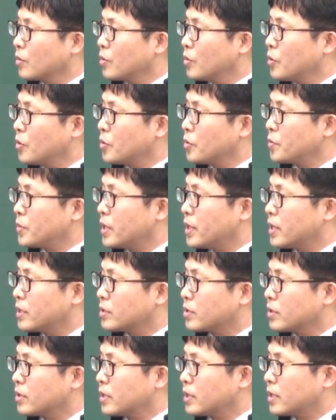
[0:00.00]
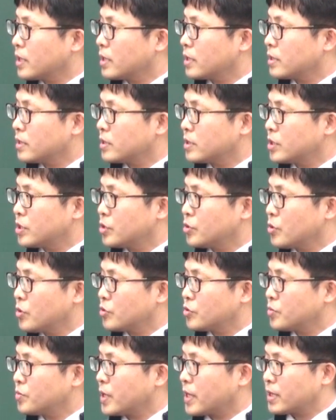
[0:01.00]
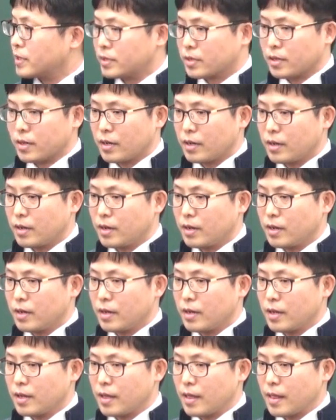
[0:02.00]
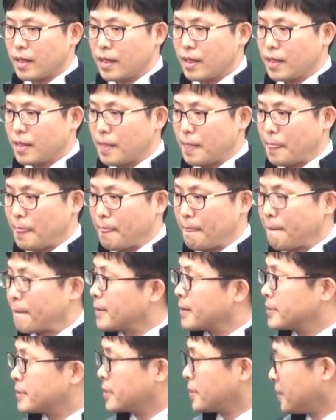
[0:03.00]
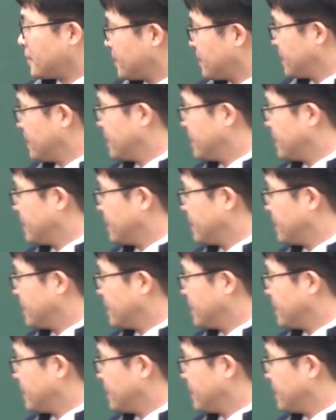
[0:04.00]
고용 미래죠. 그러니까 지워주면 되겠죠. 그죠?